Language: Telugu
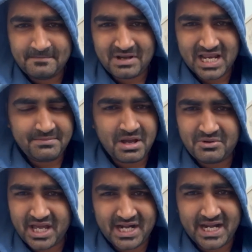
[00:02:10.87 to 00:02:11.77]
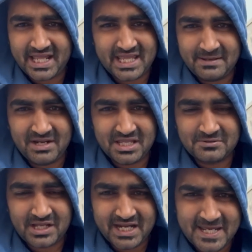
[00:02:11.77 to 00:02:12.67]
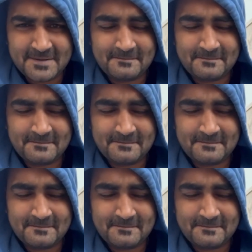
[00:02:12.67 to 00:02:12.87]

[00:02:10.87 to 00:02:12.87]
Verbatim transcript: బాలయ్య బాబు గారిని అనేది ఏం లేదు కానీ